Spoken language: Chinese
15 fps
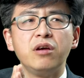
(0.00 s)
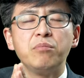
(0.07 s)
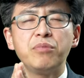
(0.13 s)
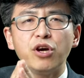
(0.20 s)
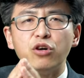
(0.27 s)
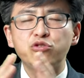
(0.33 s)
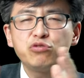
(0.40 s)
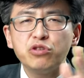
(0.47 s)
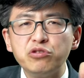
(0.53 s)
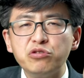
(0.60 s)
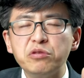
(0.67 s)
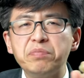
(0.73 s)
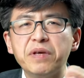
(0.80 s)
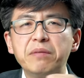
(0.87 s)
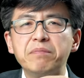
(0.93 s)
不要随
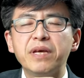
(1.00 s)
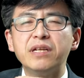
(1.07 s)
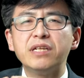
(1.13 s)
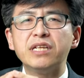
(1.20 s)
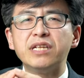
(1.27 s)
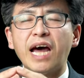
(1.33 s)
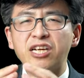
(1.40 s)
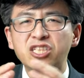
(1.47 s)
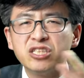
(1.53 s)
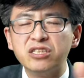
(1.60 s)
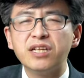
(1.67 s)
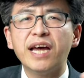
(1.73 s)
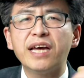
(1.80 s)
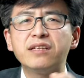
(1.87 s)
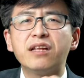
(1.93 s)
随便便的拿神
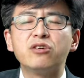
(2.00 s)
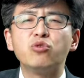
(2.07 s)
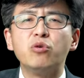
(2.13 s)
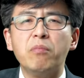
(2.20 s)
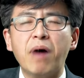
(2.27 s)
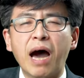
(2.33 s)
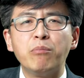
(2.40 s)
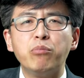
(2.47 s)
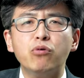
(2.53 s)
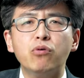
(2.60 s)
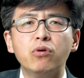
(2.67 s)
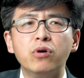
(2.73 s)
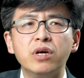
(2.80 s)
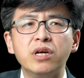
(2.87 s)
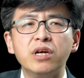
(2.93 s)
的爱当做抹
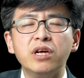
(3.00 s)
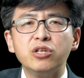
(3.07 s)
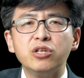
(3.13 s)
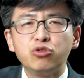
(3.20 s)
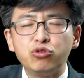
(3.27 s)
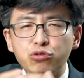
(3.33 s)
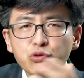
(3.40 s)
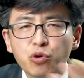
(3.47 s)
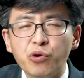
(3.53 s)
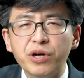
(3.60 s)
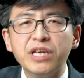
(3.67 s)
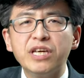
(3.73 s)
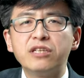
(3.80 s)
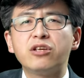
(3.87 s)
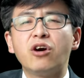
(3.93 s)
布，聚
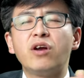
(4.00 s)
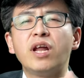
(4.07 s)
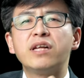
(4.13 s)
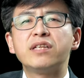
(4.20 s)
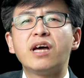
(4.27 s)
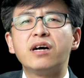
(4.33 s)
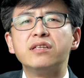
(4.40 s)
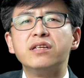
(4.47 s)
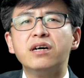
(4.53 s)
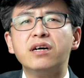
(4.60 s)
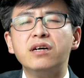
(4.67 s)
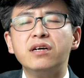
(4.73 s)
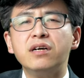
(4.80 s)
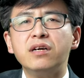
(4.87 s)
会也吊郎当的，